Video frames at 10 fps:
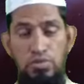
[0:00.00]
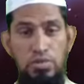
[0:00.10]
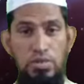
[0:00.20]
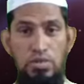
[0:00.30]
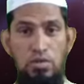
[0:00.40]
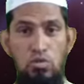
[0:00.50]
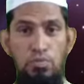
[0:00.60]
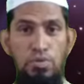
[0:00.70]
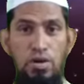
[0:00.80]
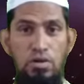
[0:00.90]
చూడండి ఎంత
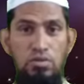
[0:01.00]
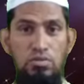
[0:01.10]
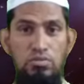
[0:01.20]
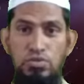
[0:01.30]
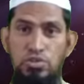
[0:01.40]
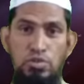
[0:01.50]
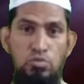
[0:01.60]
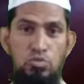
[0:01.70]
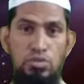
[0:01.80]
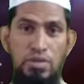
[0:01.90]
గొప్ప
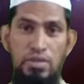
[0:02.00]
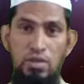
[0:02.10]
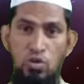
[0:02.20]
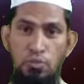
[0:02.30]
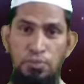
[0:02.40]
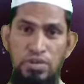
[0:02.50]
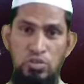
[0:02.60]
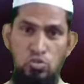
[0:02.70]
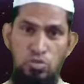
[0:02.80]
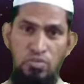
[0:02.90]
విషయము ఎంత
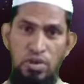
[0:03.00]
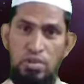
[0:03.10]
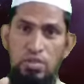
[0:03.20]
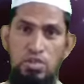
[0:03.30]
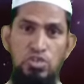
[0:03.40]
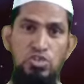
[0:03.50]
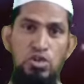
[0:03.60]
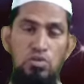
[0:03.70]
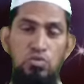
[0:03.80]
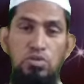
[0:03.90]
గొప్పటి
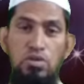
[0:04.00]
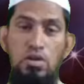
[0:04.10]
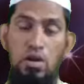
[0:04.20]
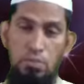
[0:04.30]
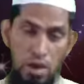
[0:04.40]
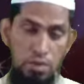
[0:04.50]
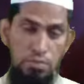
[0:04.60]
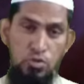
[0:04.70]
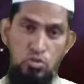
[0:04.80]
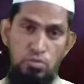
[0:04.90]
శుభవార్తనిచ్చారు
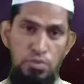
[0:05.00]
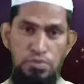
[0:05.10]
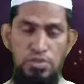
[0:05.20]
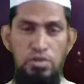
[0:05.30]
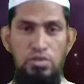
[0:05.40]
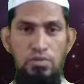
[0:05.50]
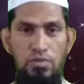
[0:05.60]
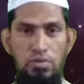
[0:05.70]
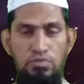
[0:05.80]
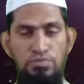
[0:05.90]
మహాప్రవక్త మొహమ్మద్
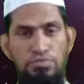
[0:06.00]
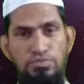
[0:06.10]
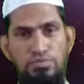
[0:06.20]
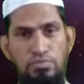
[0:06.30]
సలాహం వారు